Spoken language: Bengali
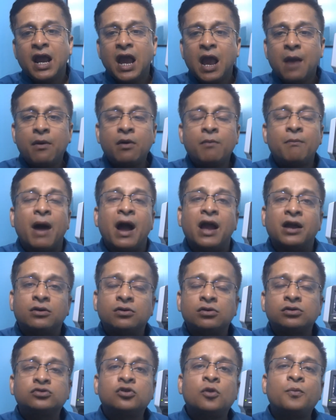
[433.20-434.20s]
এবং
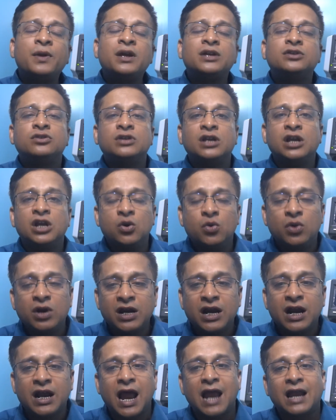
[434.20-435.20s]
মাইক্রোস্কোপিক যদি
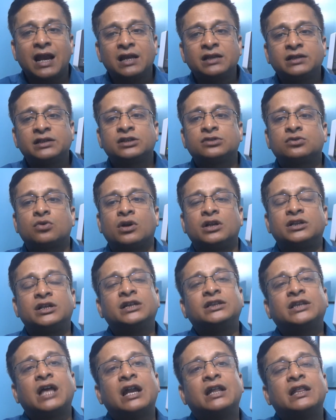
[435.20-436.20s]
ইউরিনের অ্যানালিসিস করা
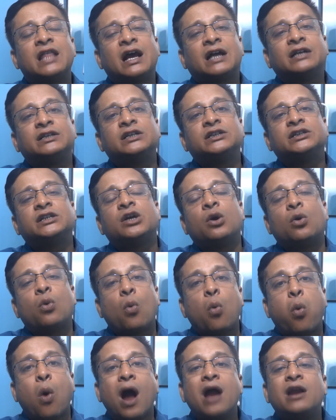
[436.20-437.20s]
যায় তাহলে দেখা যায় যে
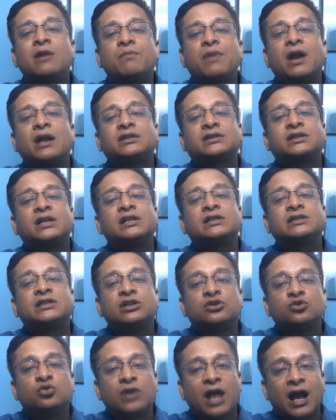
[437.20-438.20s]
হোয়াইট ব্লাড সেলস
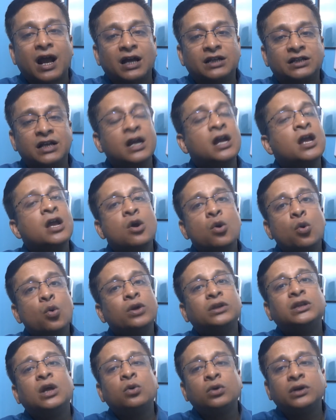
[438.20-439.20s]
কিছু দেখা যায়
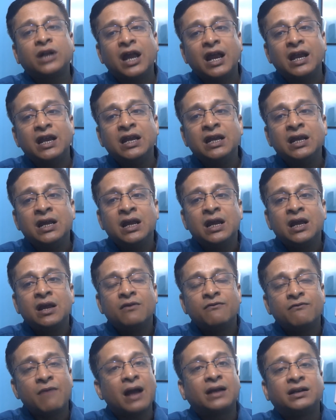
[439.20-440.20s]
উইদাউট এনি
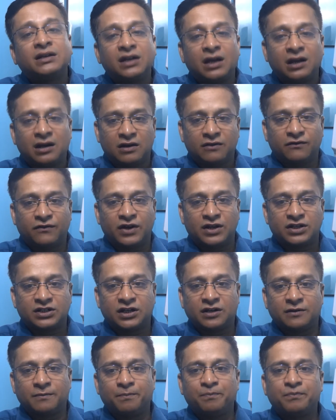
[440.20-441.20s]
ব্যাকটেরিয়াল
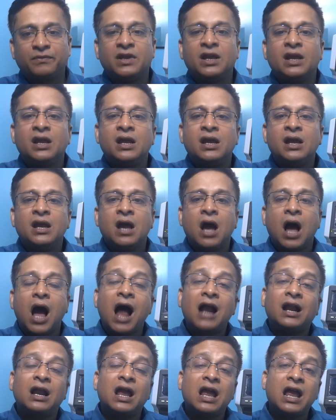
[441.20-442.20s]
ইনফেকশন
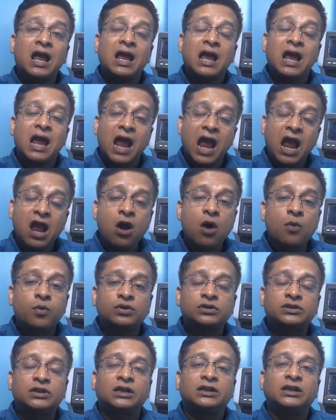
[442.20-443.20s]
আর এই
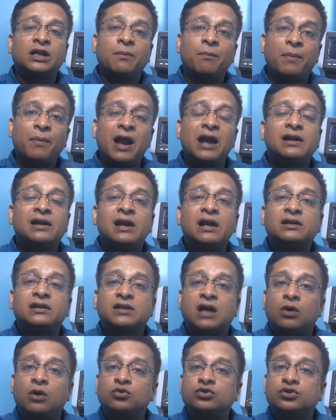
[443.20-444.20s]
অবস্থাতে প্লেটলেট
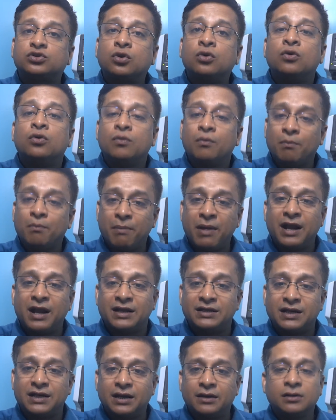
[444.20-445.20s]
কাউন্টসও বেড়ে
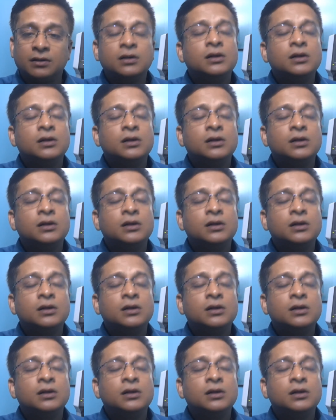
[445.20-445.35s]
যায়